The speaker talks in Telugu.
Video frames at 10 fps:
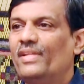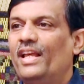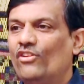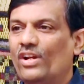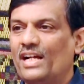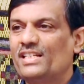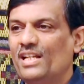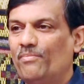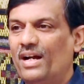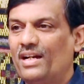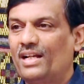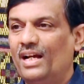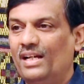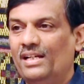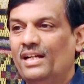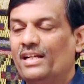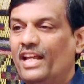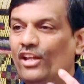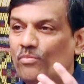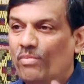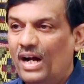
నేను రాసిన పాట నేను